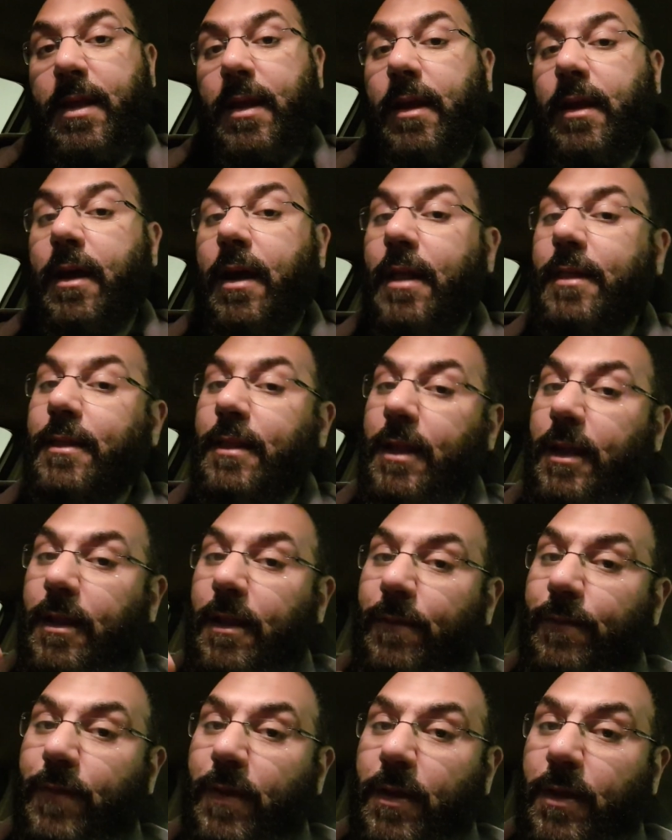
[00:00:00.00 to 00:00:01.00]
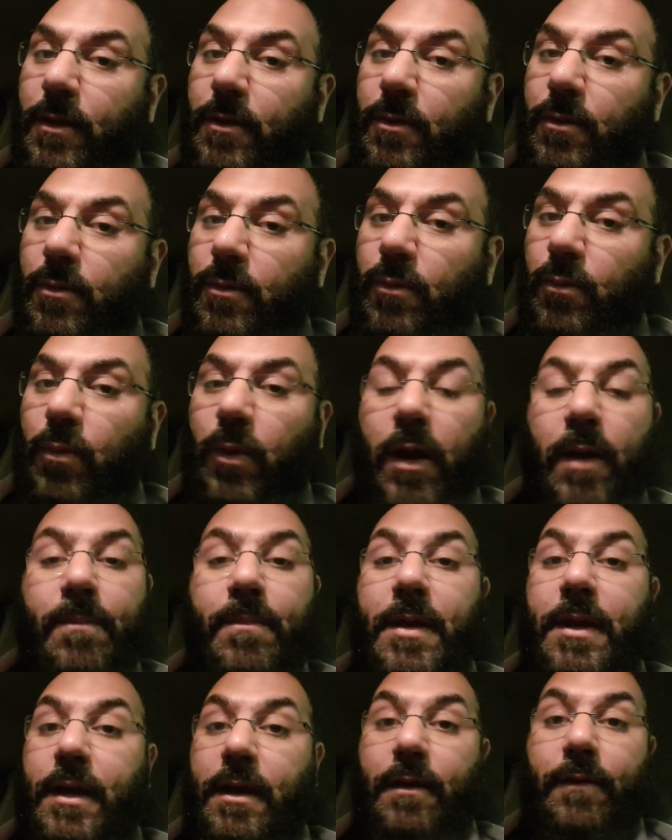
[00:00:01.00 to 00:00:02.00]
قد نعرفها وقد
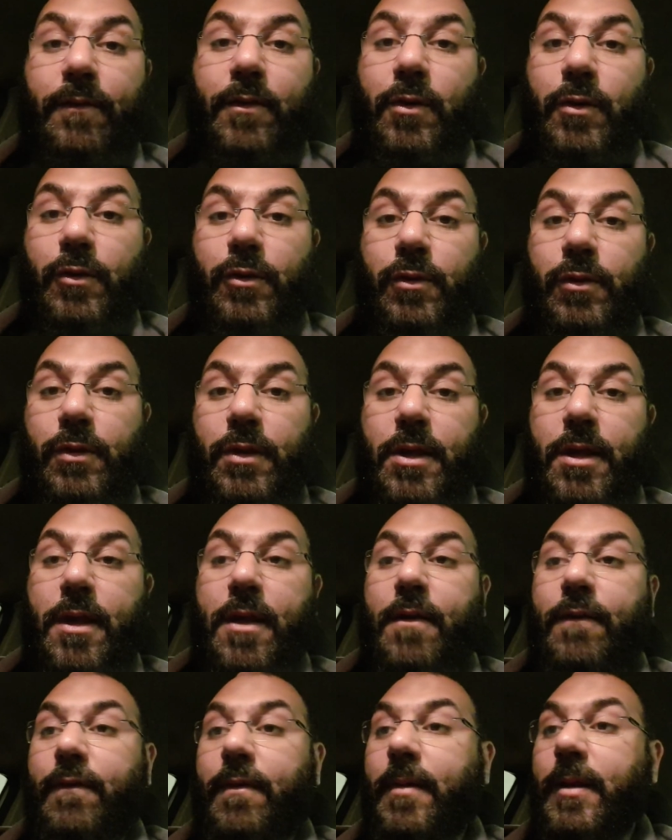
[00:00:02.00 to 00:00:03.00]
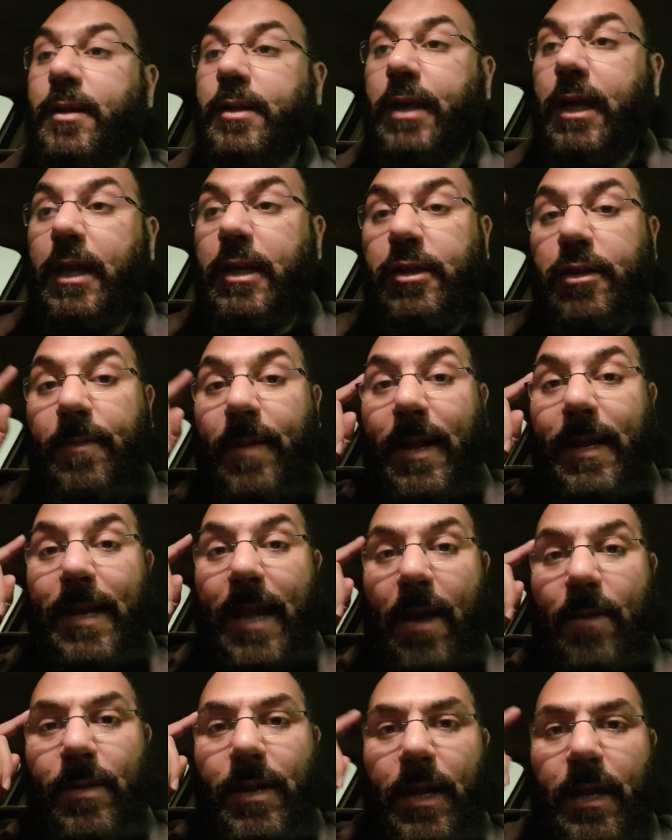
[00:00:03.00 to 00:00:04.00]
ما نعرفهاش فما نشغلش بالنا
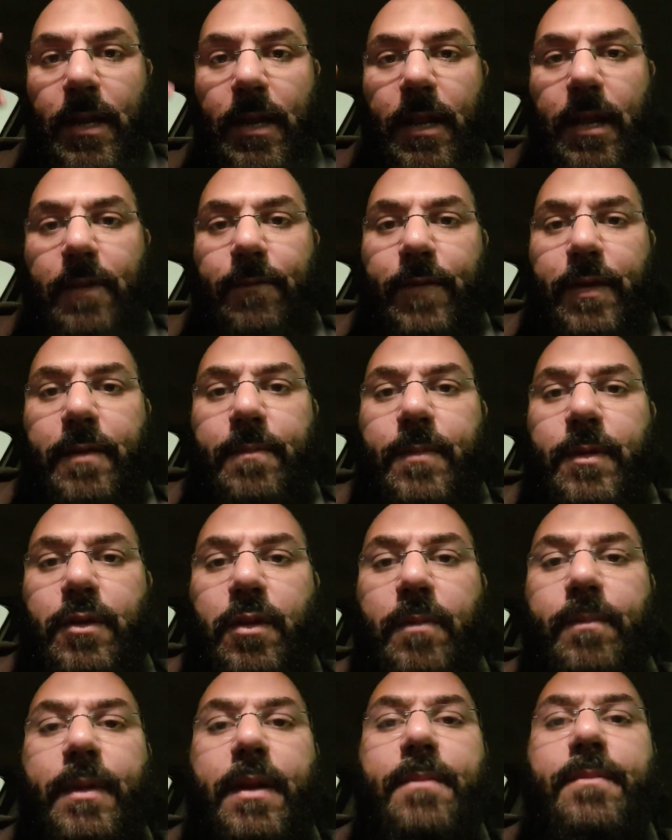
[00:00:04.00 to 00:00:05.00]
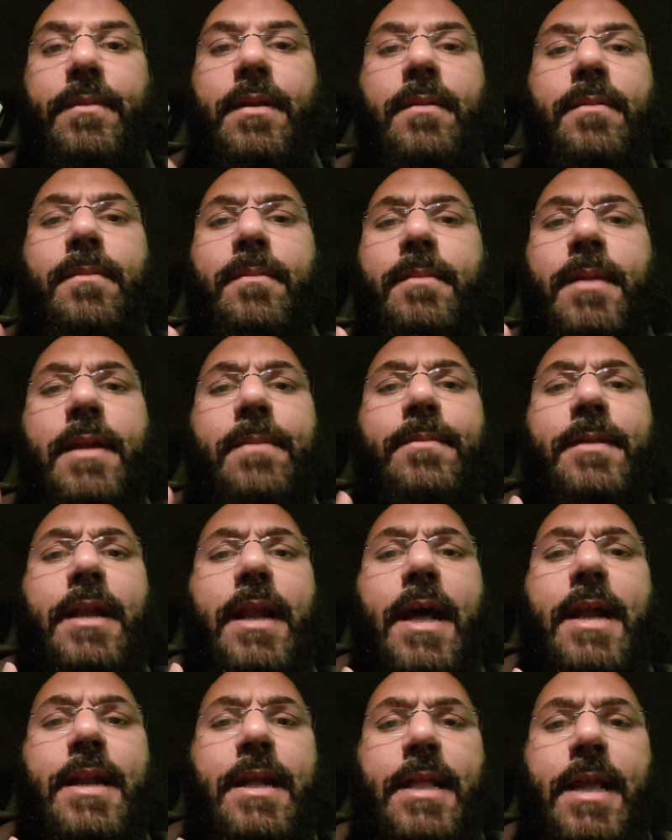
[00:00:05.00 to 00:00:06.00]
قوي ان احنا نعرف حكمه ربنا من
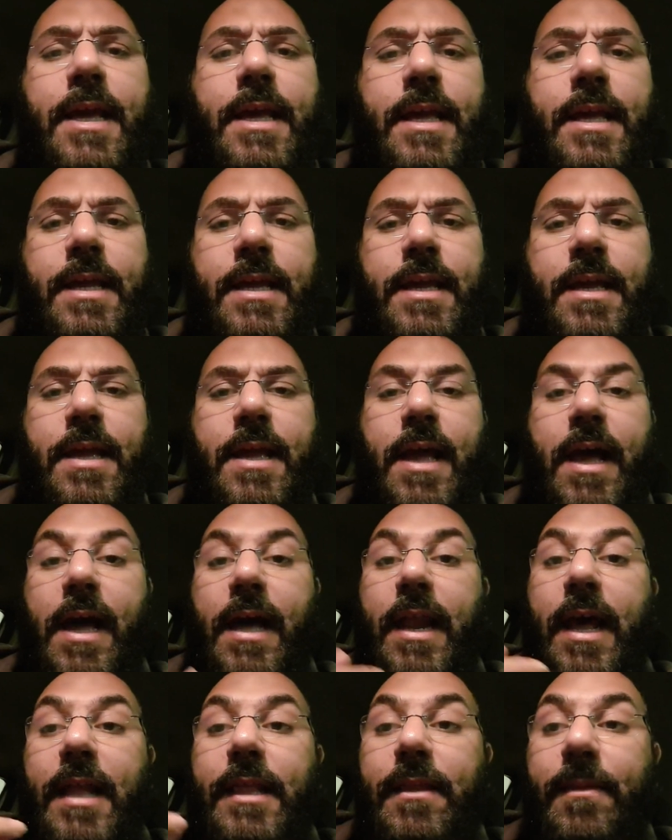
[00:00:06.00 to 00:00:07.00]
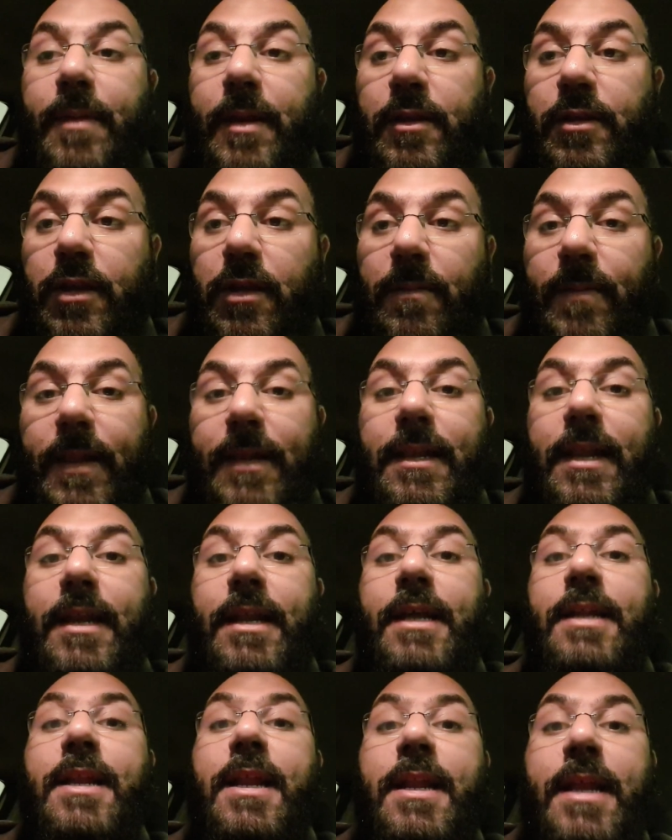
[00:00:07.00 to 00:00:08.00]
ابتلائنا ده ايه على قد ما نشغل بالنا ان
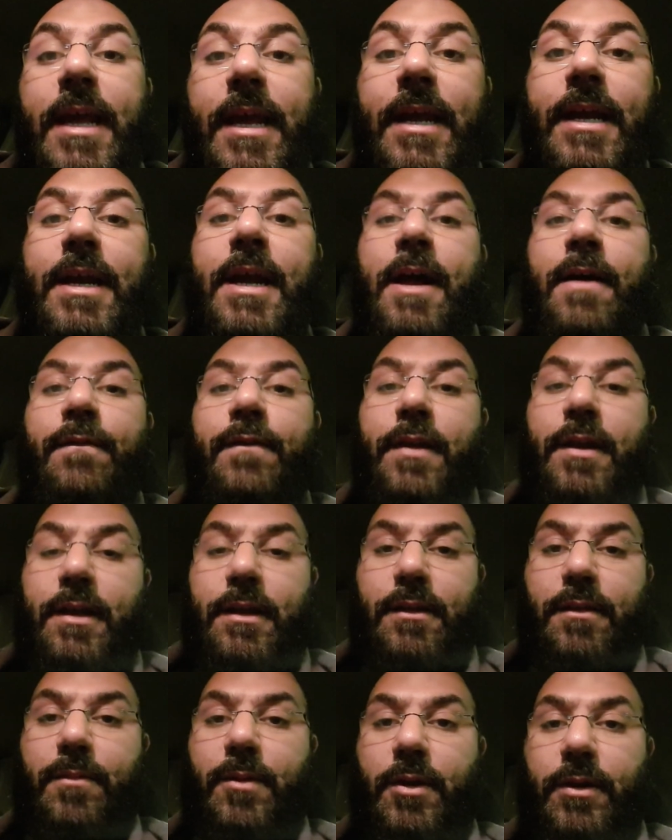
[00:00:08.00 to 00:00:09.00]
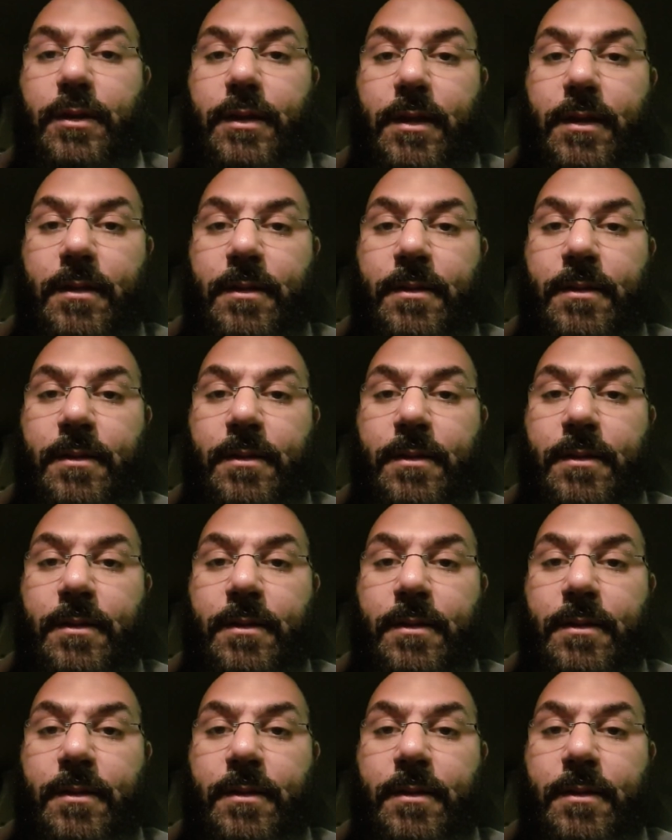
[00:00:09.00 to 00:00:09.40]
احنا ننجح في الاختبار ده